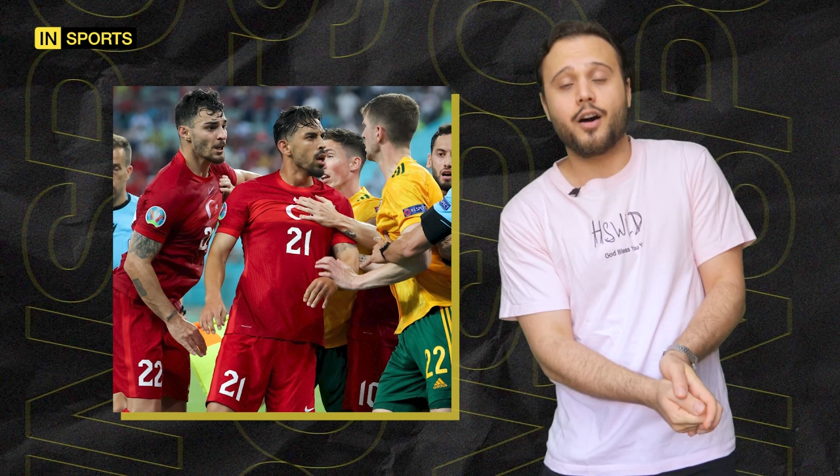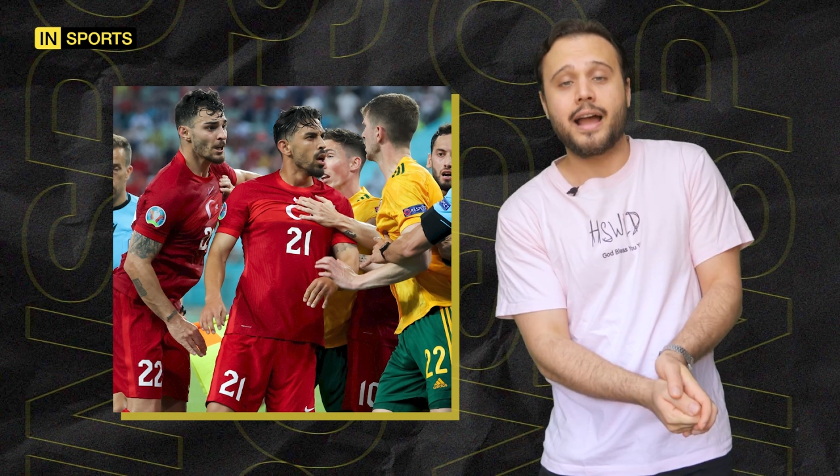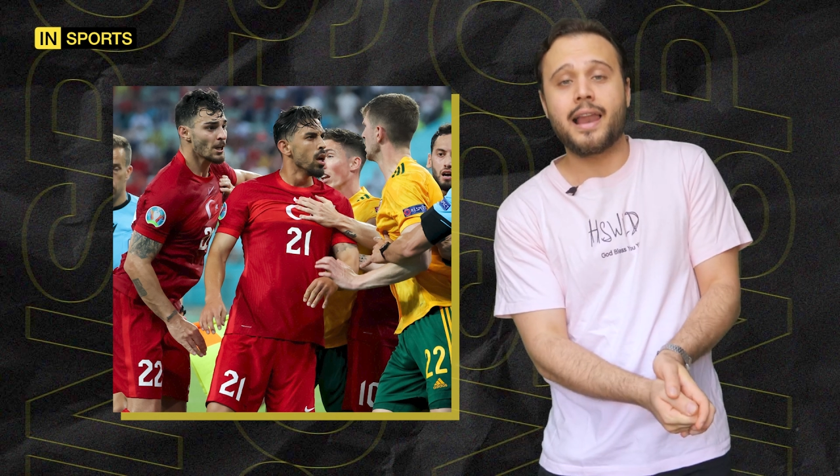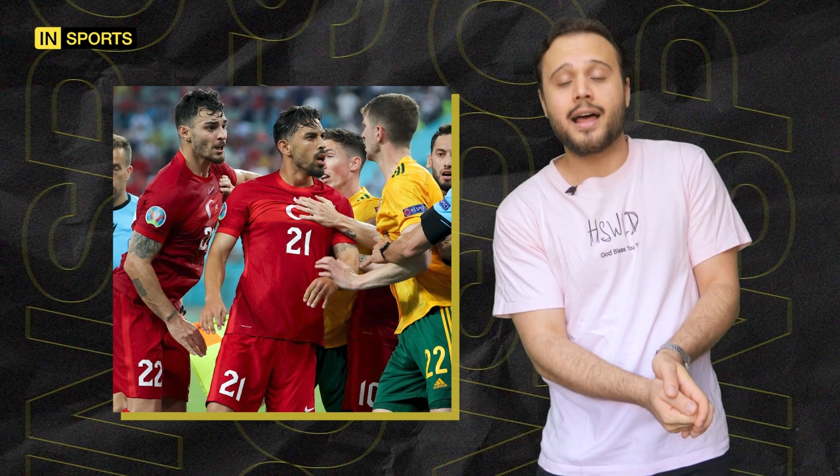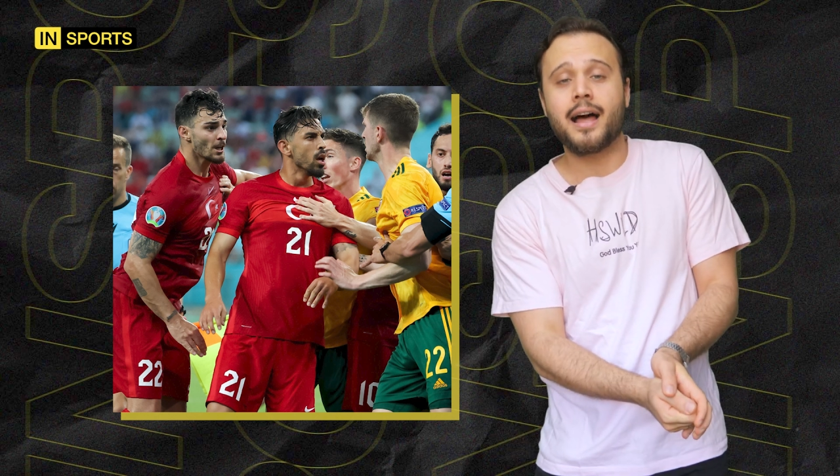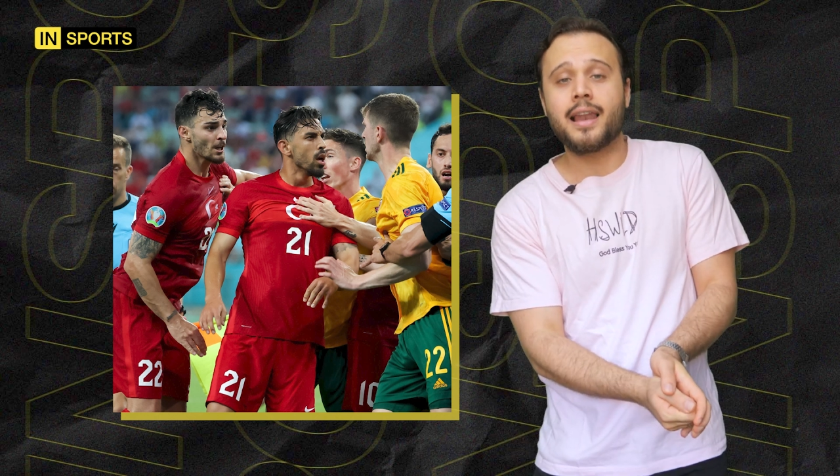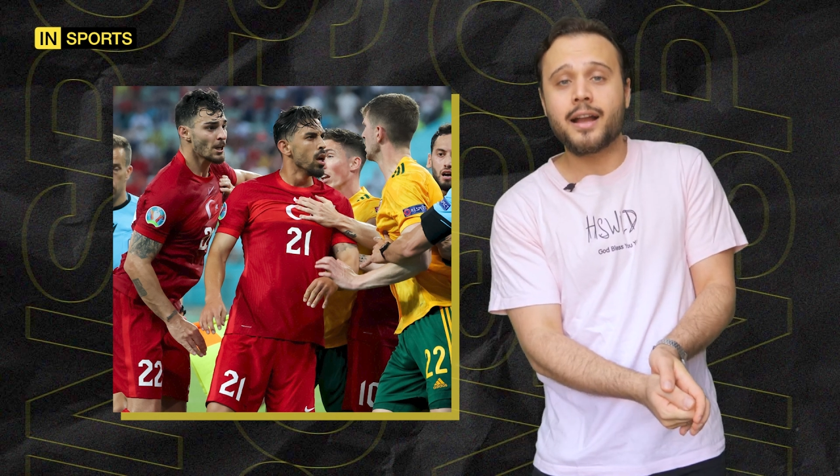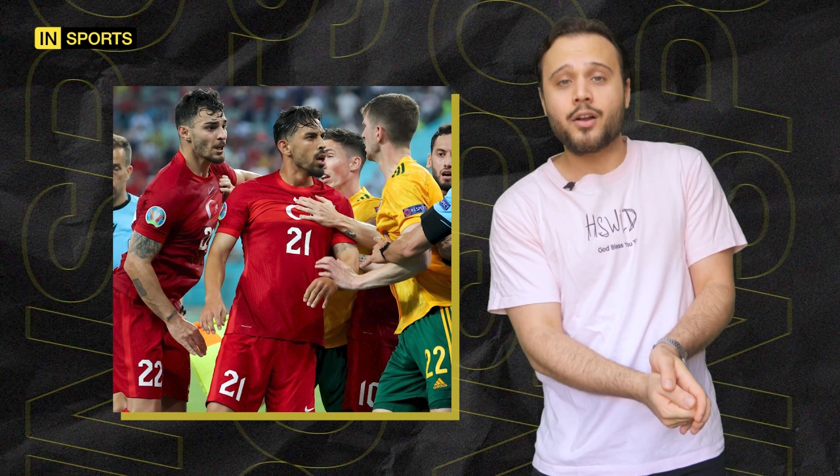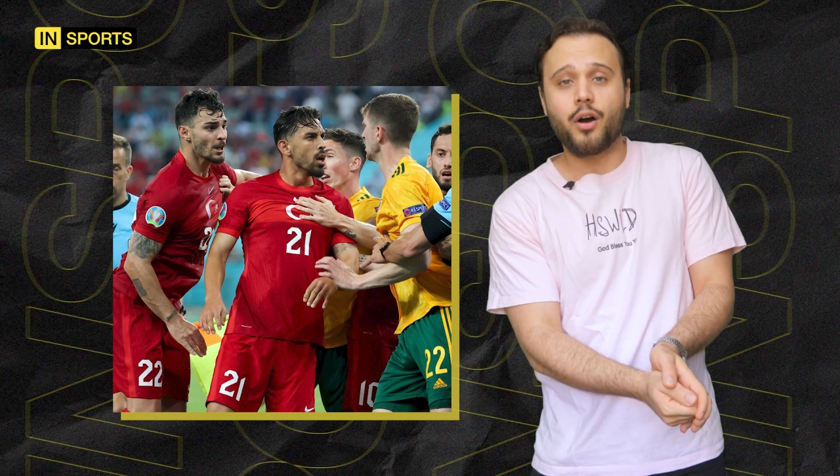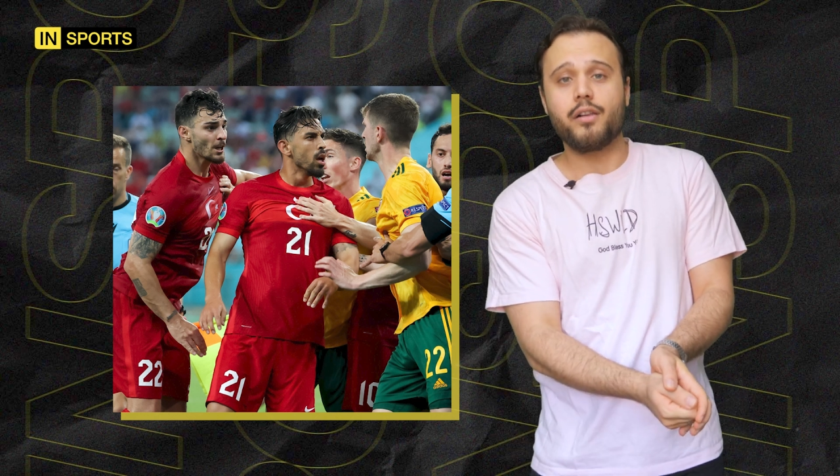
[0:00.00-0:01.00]

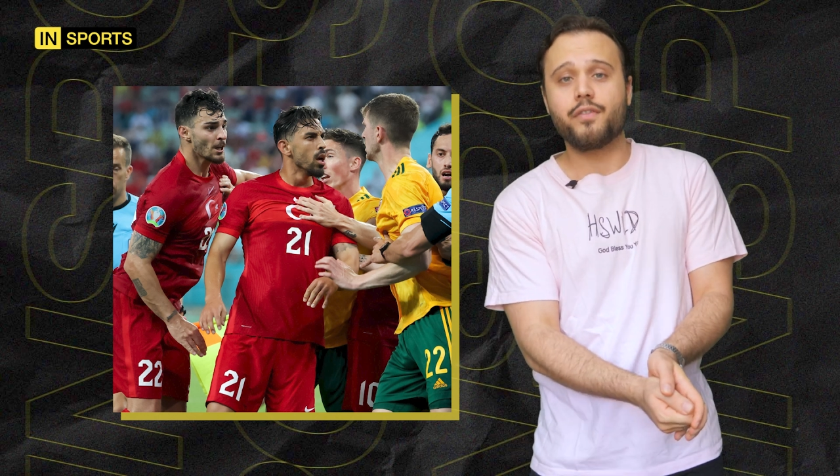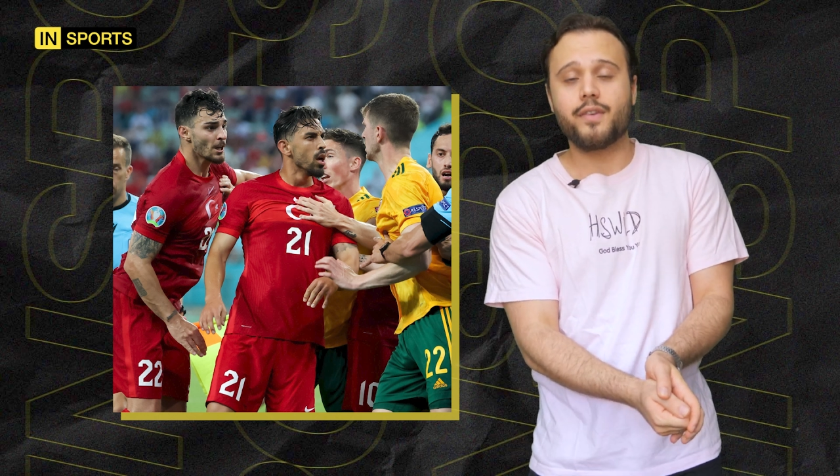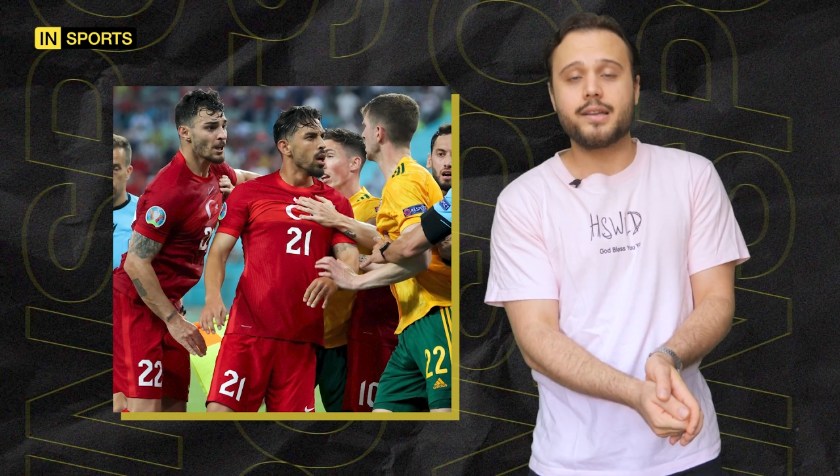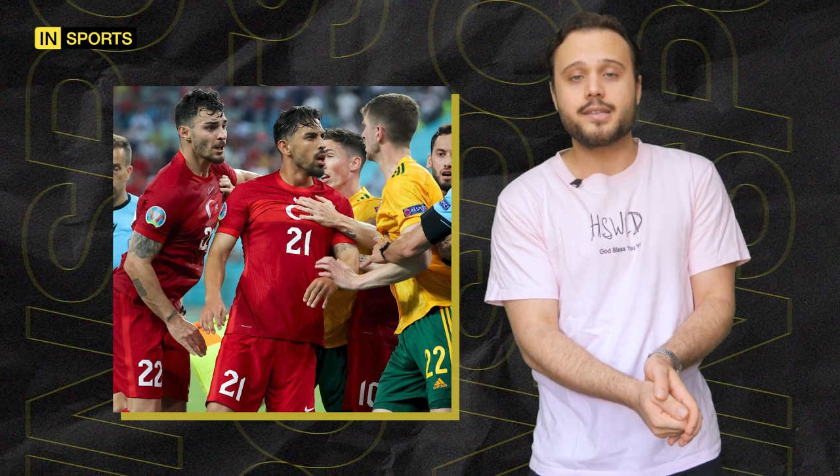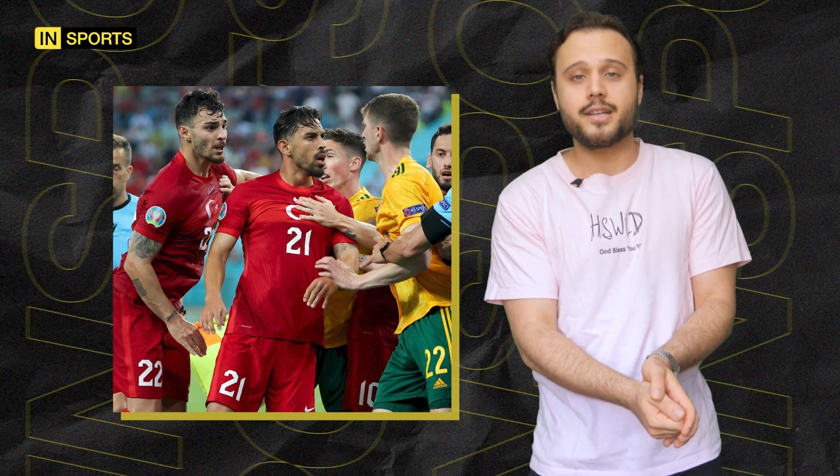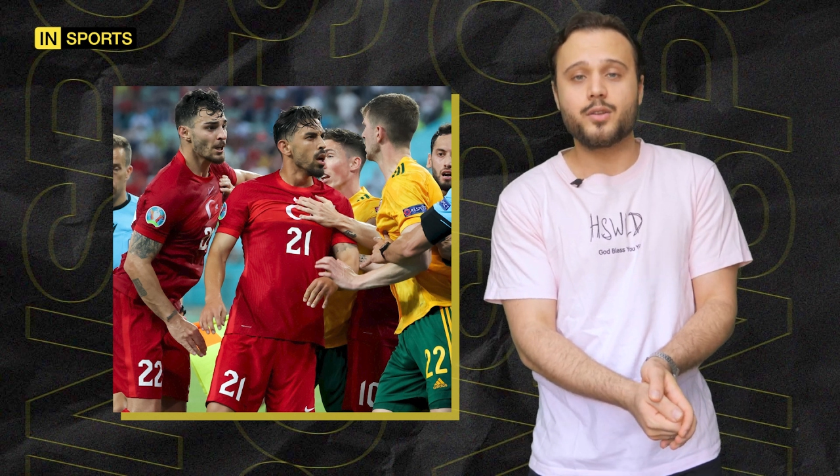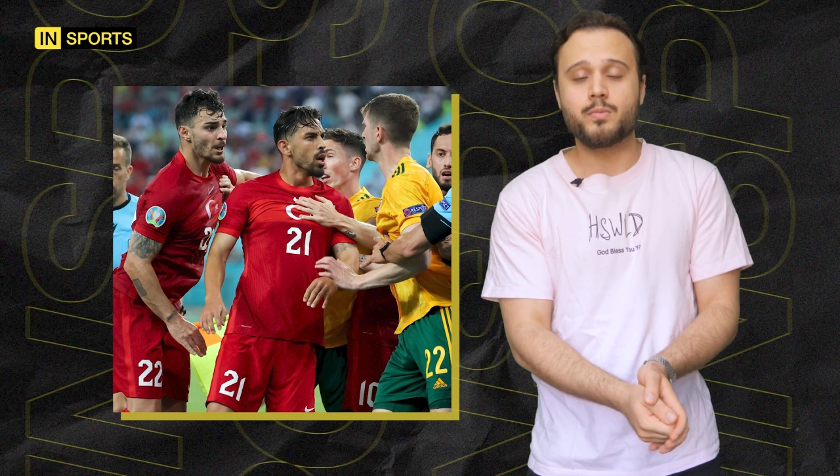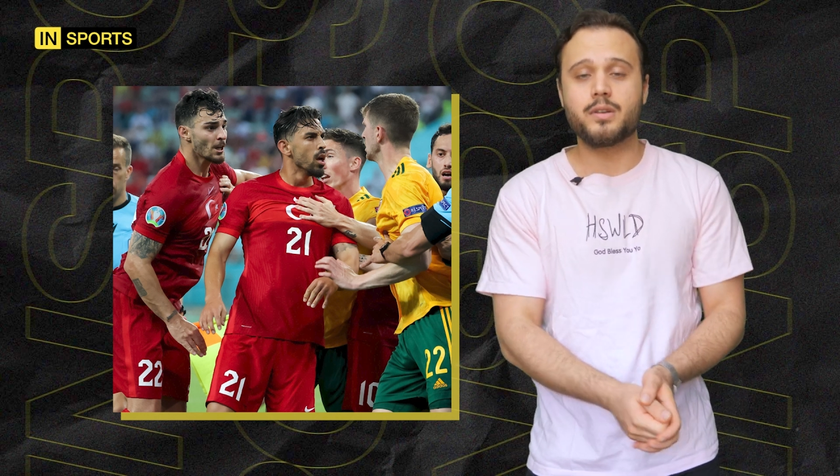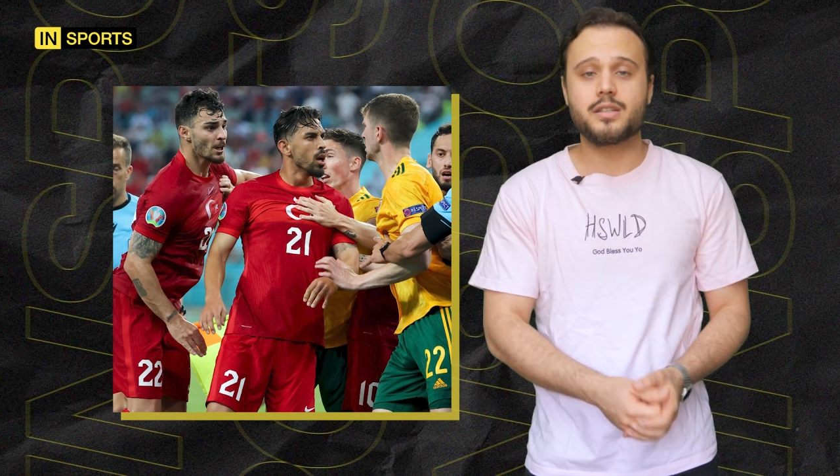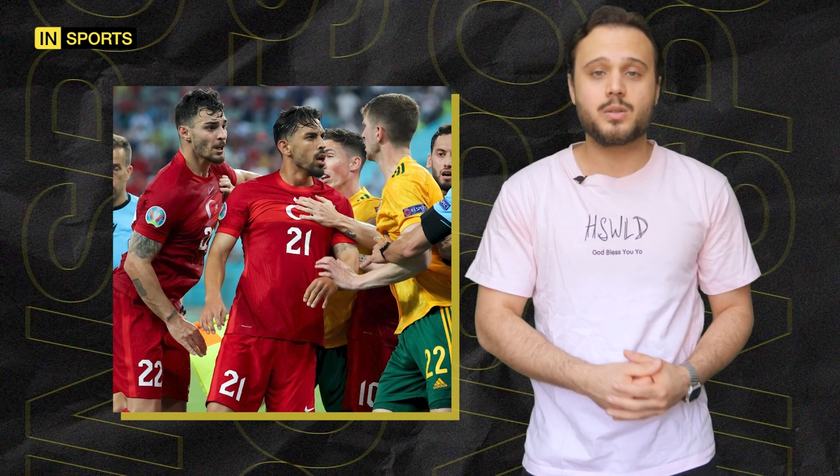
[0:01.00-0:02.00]
Ala Golf hat er ihn
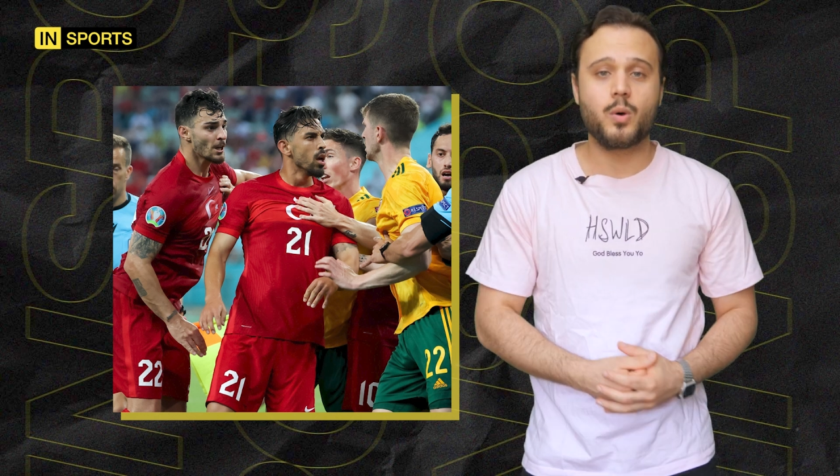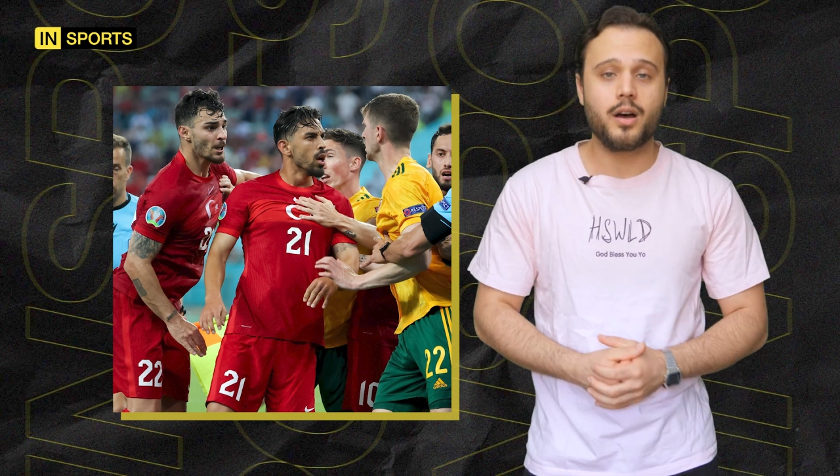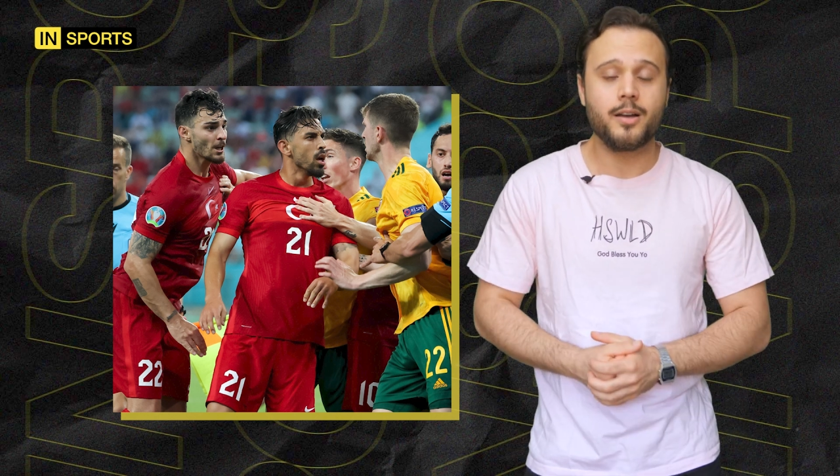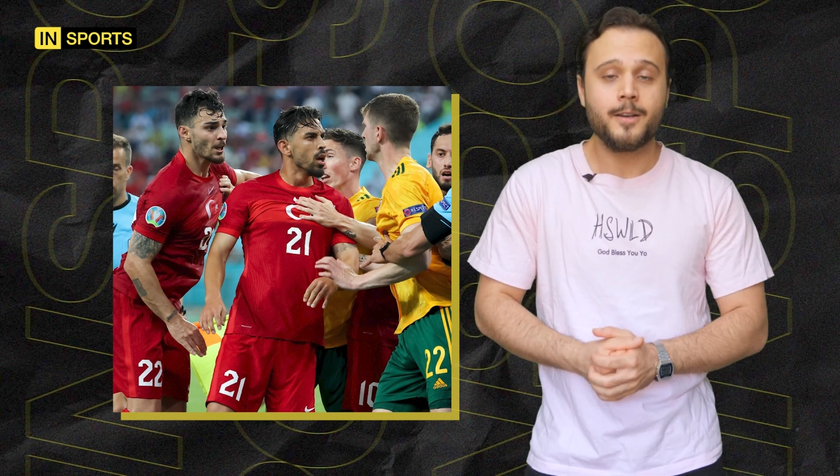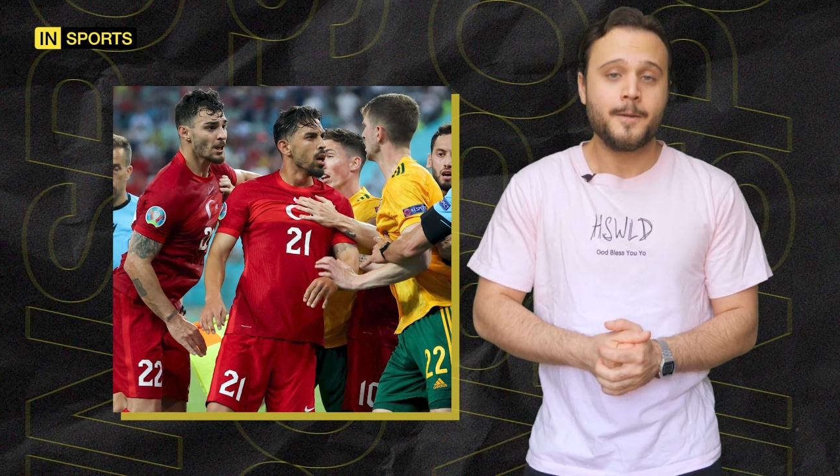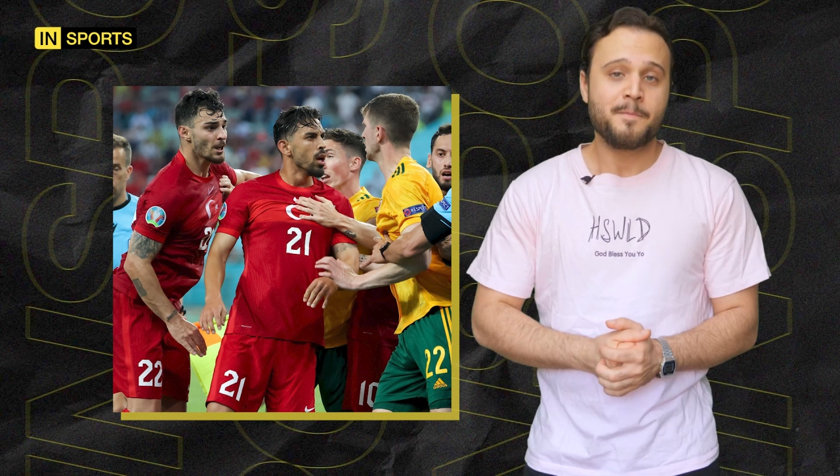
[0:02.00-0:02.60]
übers Tor